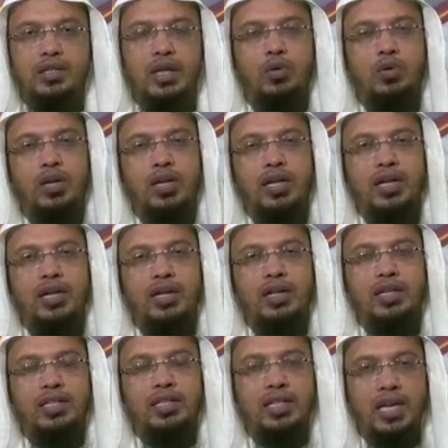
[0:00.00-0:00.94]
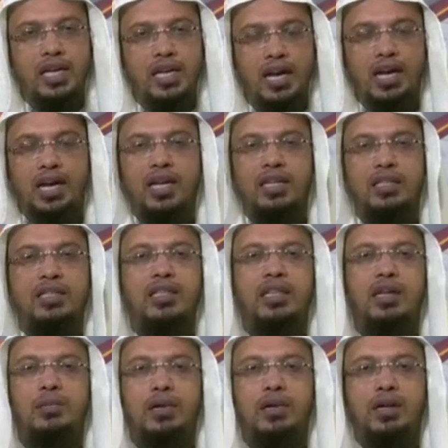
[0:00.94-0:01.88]
তাহলে সেই রাকাতটি
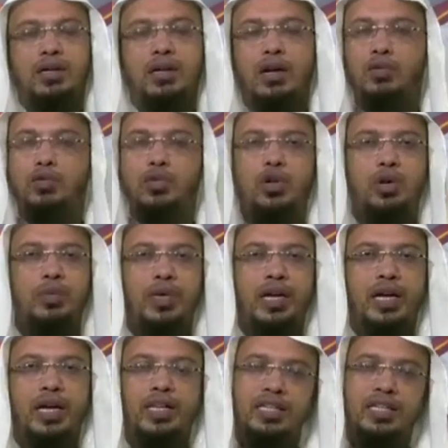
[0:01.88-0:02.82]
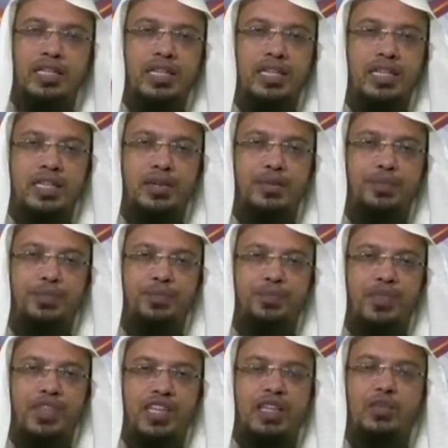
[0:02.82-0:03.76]
আমার কাউন্ট হবে না এটা ঠিক
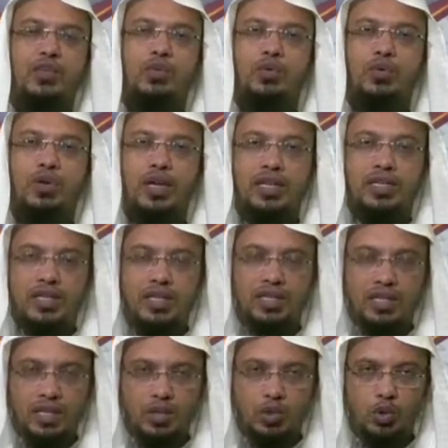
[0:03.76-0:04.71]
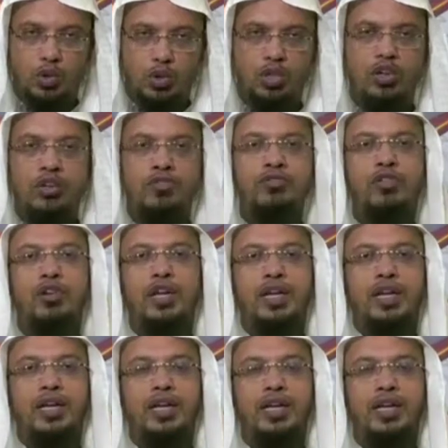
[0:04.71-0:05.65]
কিন্তু এই সেজদায় যোগ দেওয়ার
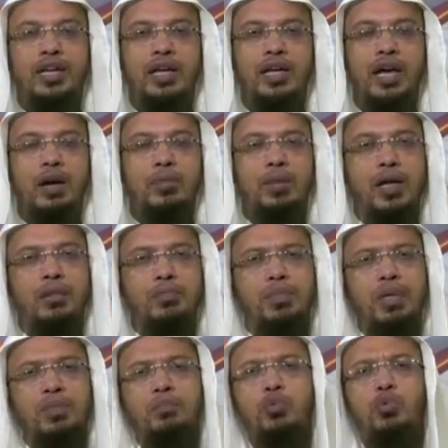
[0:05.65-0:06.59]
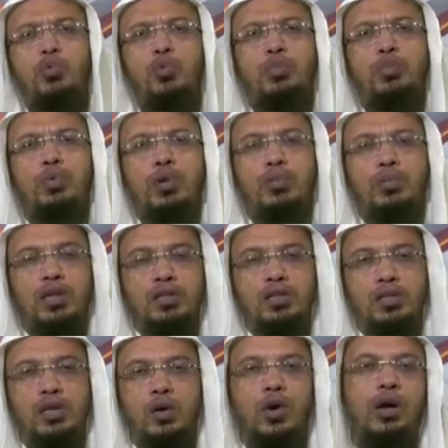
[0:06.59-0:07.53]
ফলে আমার বিপুল পরিমাণ
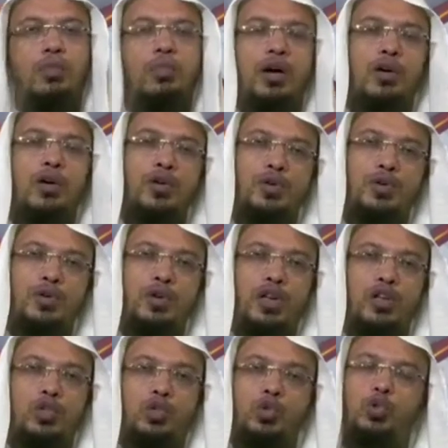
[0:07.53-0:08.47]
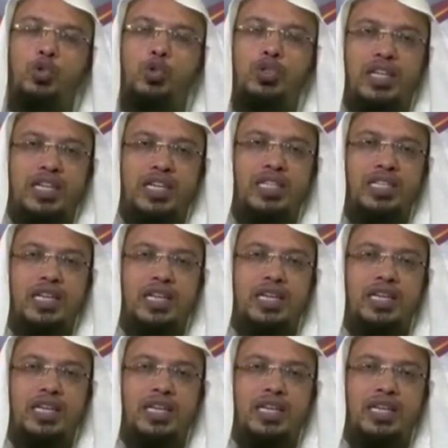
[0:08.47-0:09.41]
সওয়াব আহরণ করার সুযোগ থেকে যায়
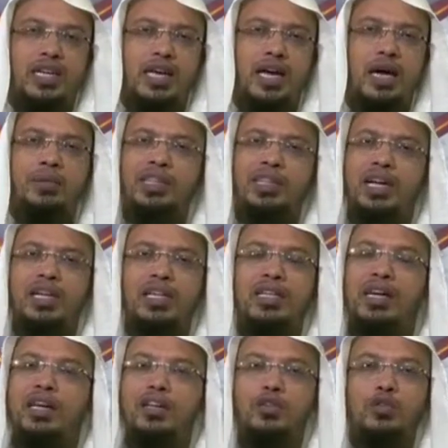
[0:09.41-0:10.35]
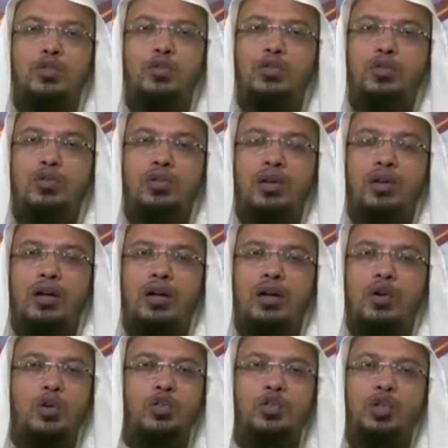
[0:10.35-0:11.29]
আমি দাঁড়িয়ে থাকলে তো কোনো
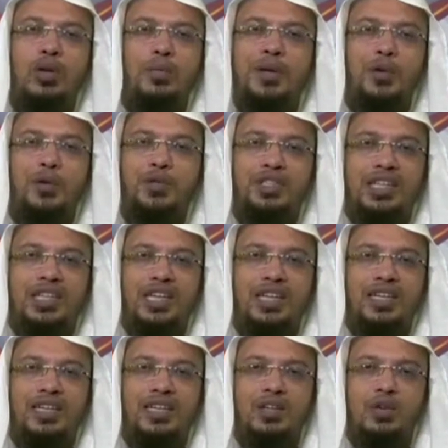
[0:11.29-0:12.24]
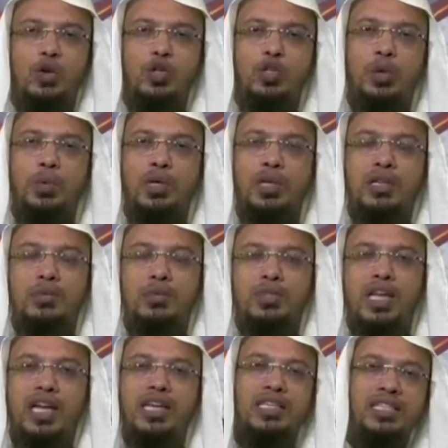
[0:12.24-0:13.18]
অর্জন আমার হচ্ছে না ওই সময়টাতে আমি
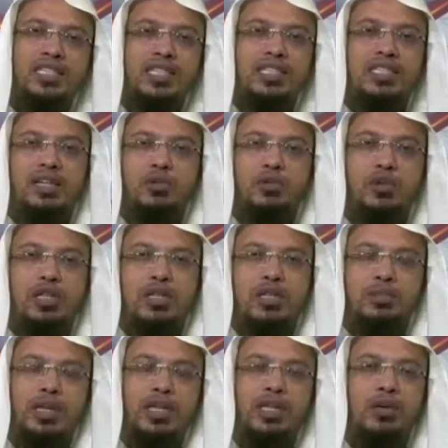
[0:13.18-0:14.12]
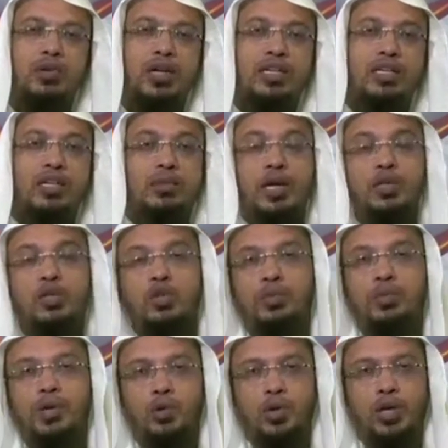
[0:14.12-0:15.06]
যদি একটি সেজদা করে নিতে পারি তাহলে একটি ইবাদত
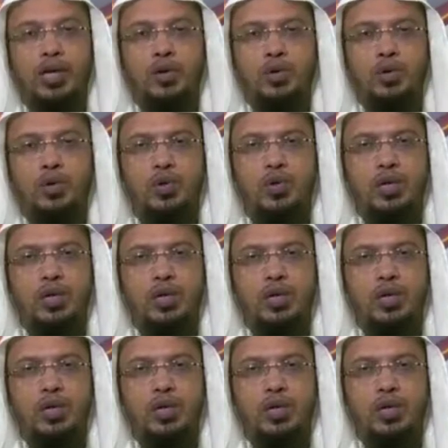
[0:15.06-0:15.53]
আমার হয়ে গেল